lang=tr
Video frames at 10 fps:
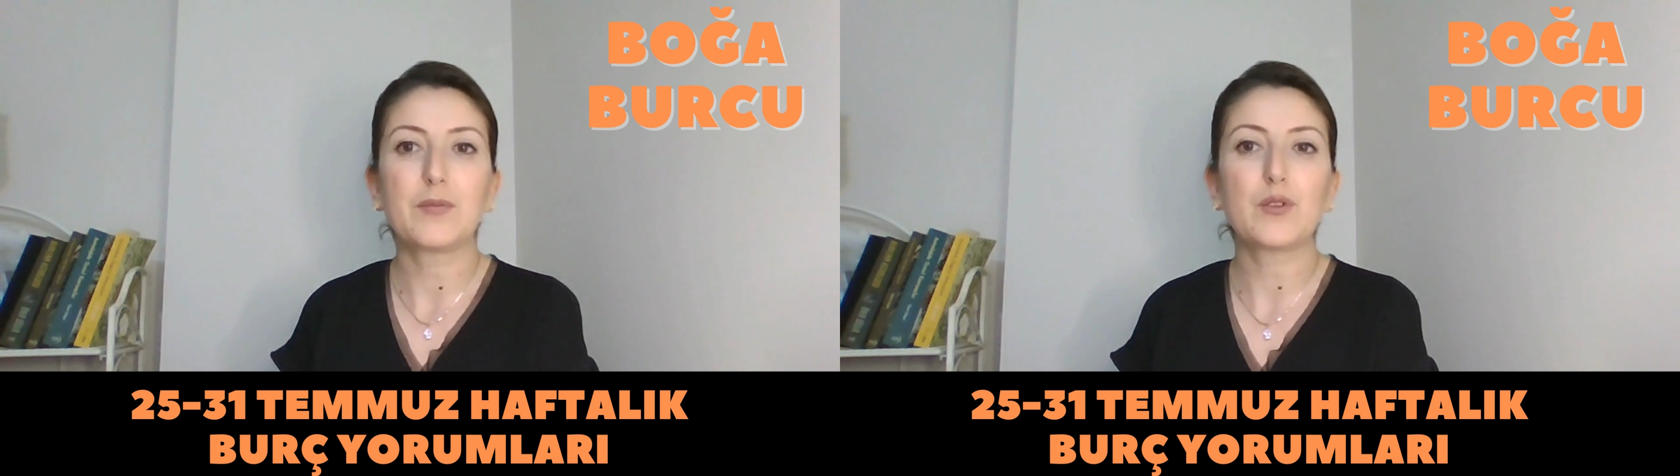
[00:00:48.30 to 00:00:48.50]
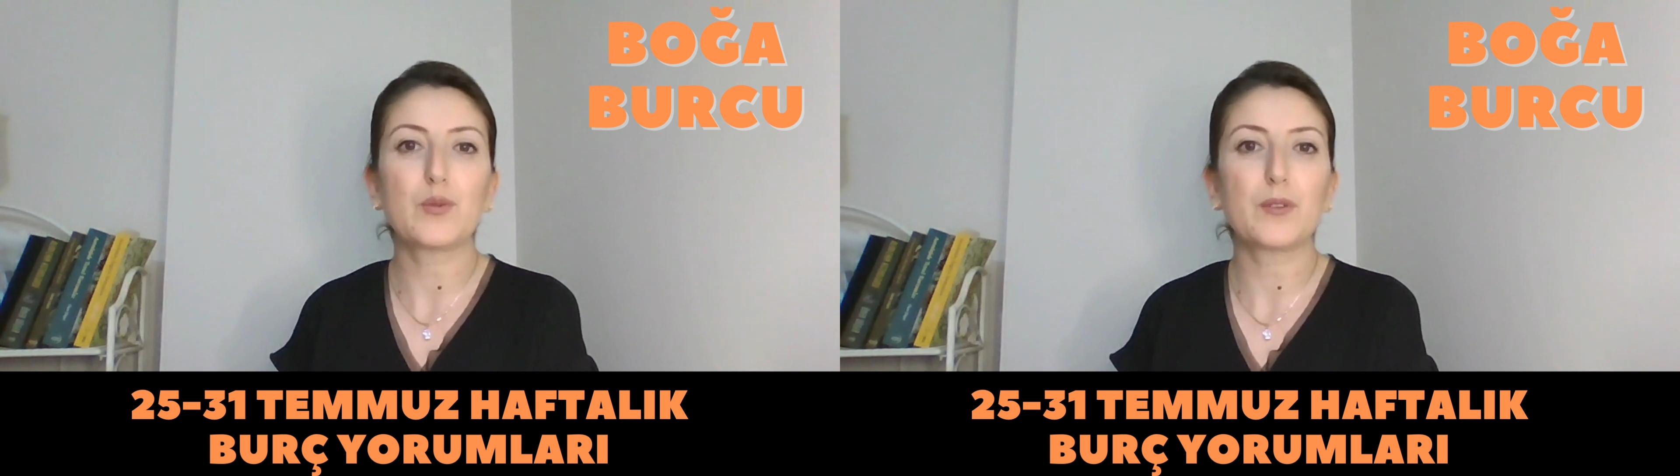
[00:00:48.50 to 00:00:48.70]

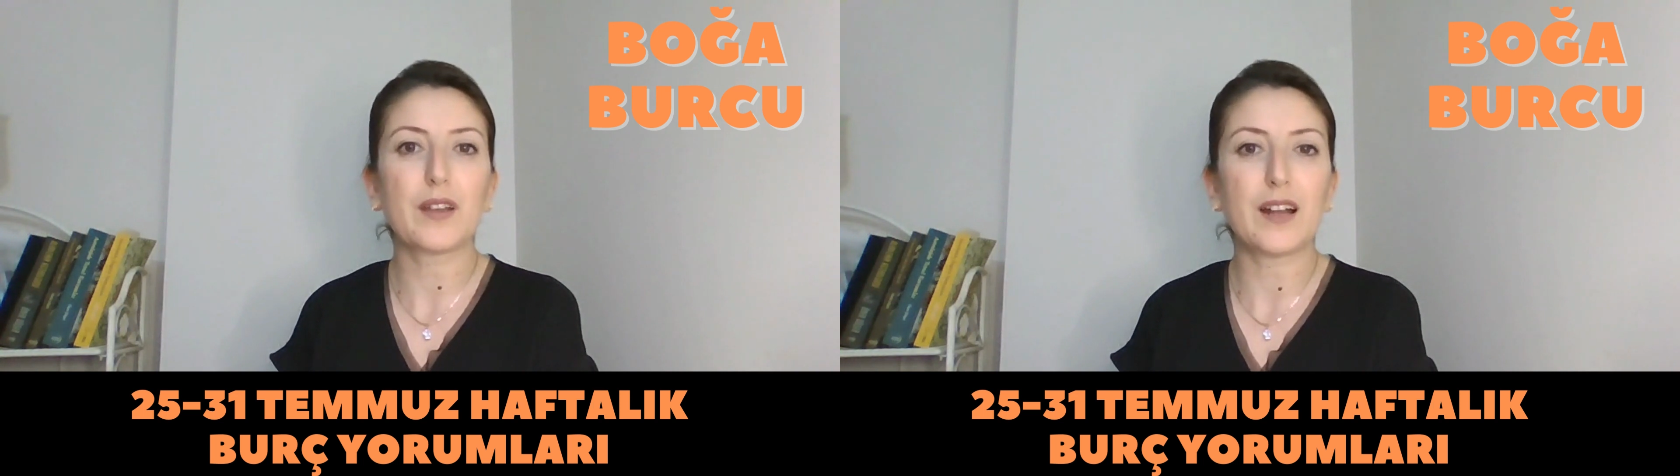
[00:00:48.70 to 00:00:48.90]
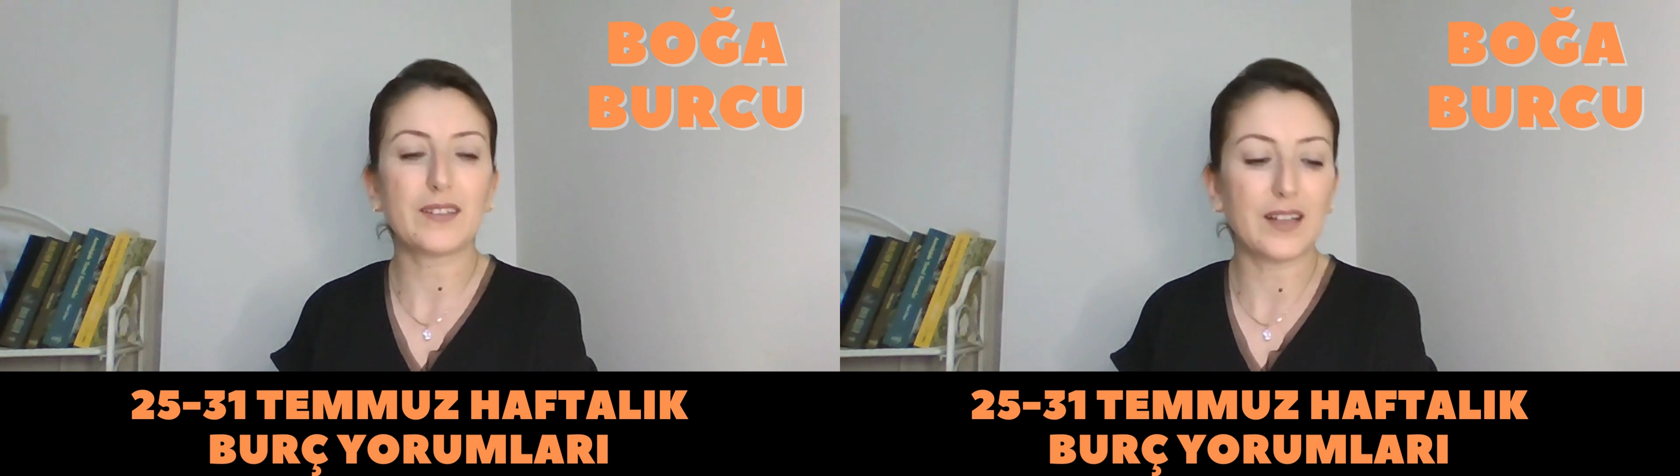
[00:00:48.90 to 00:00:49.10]
Tabii
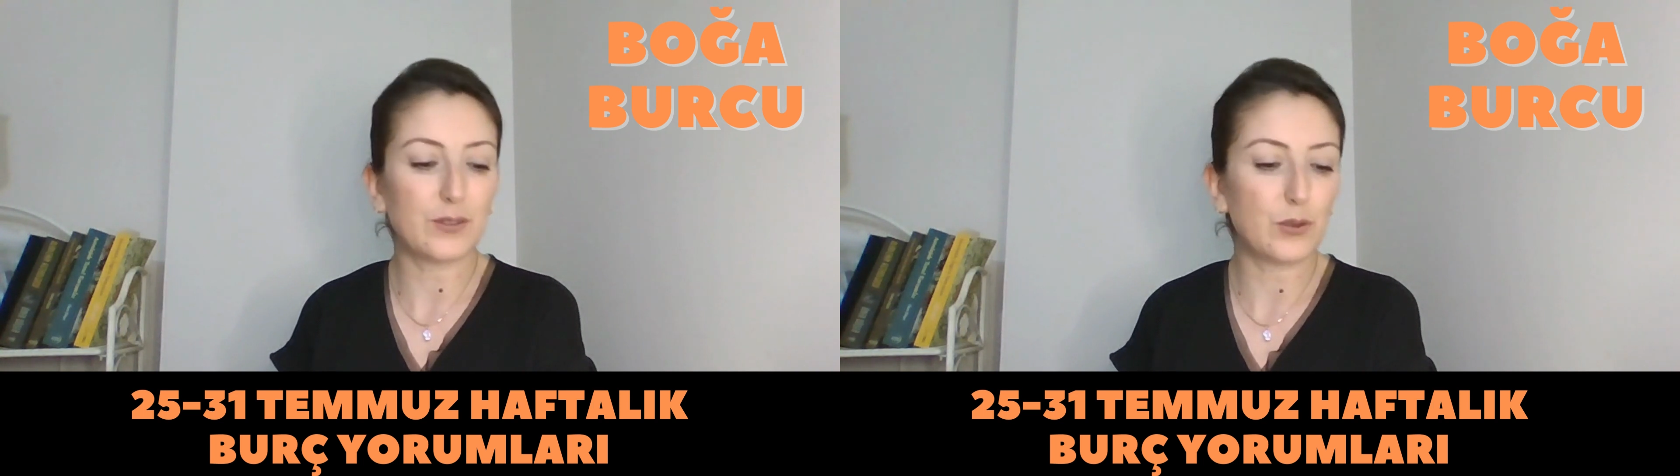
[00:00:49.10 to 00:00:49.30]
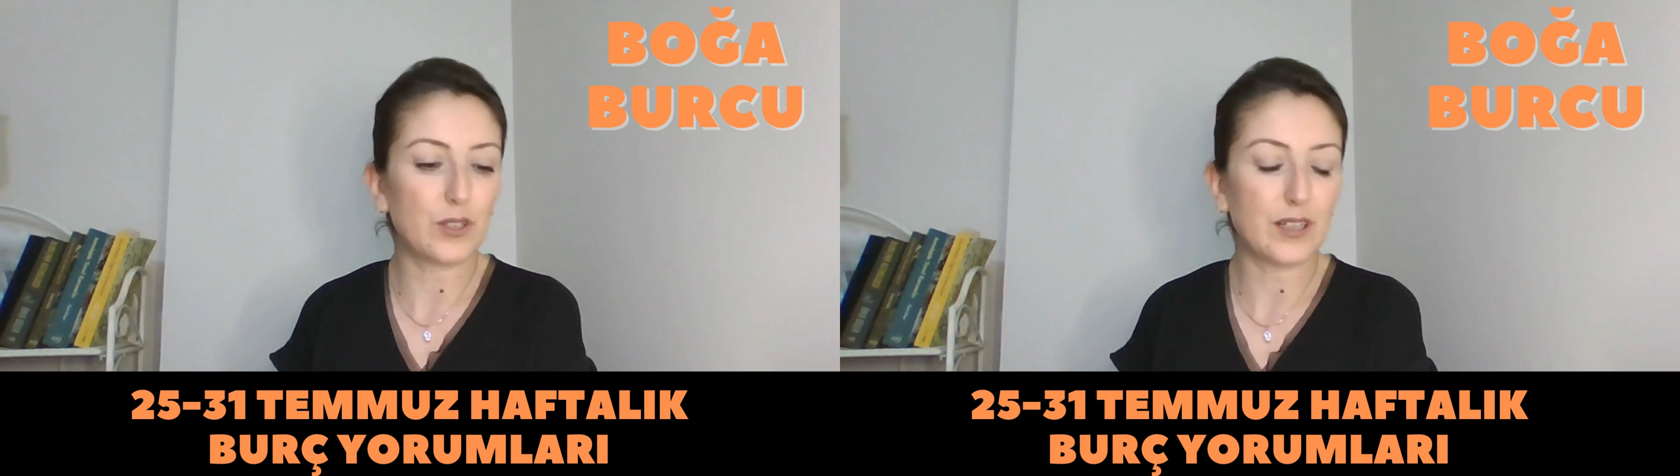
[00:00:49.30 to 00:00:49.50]

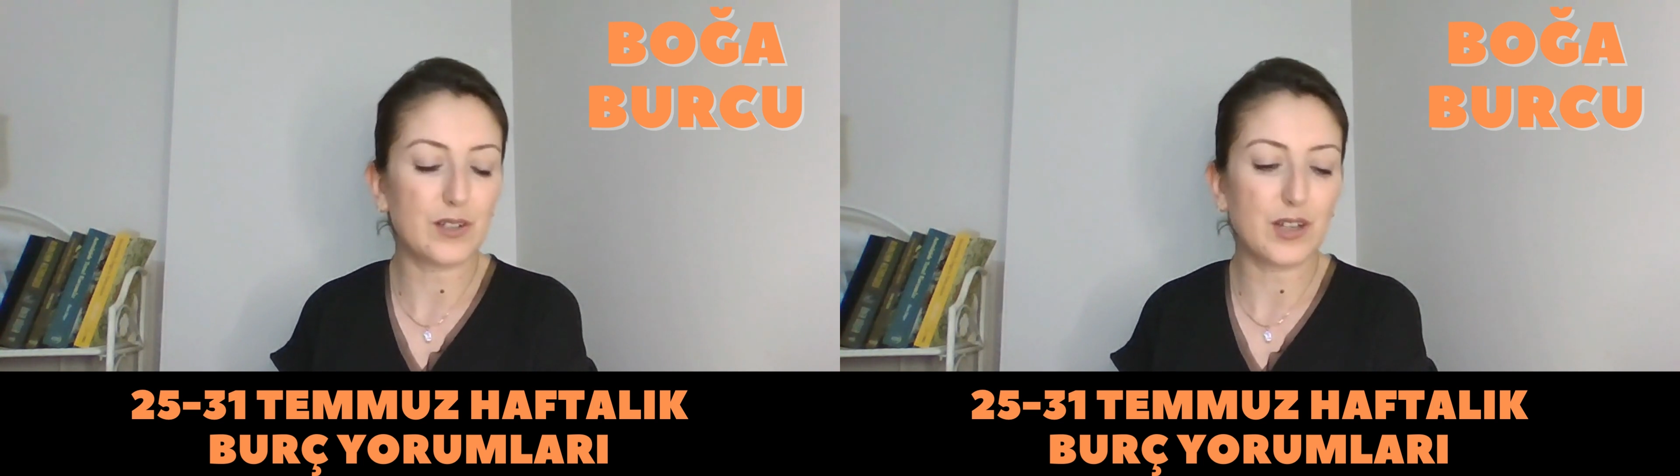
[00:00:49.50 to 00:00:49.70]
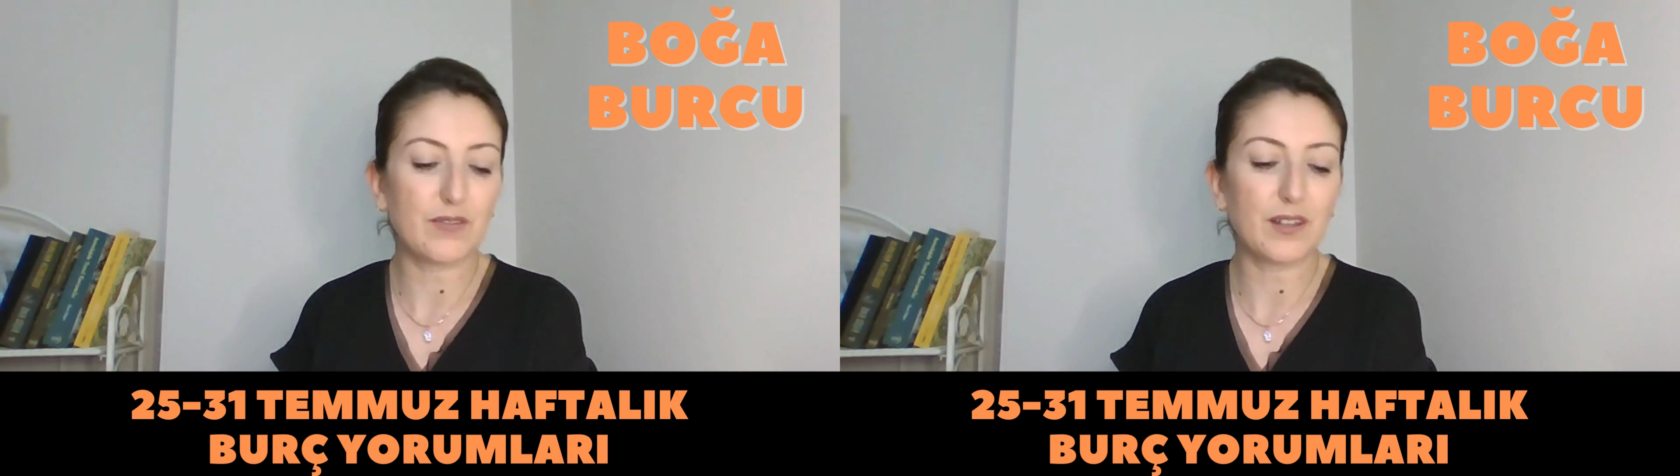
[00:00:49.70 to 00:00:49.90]
Jüpiter'den 12.